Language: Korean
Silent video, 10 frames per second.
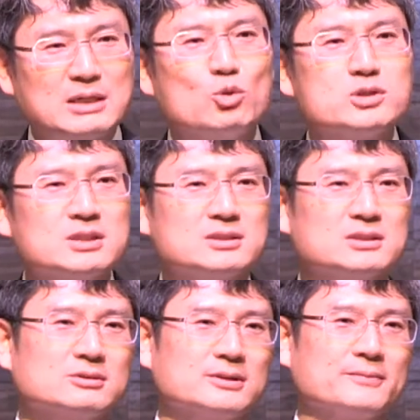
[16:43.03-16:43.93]

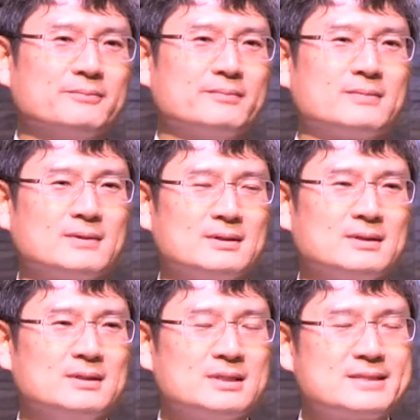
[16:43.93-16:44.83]
모셔놨더라고요.
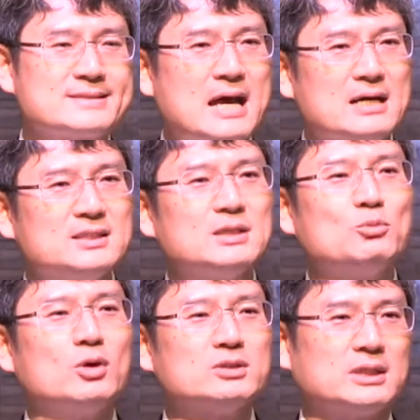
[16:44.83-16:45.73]
싸그리
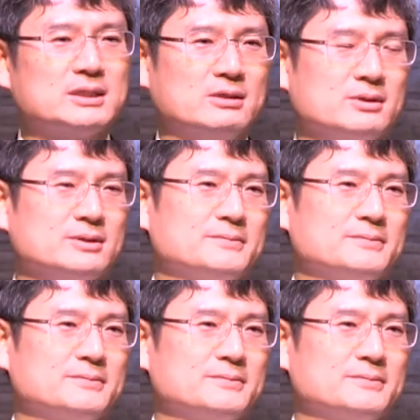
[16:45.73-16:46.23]
다모아가다 태워요.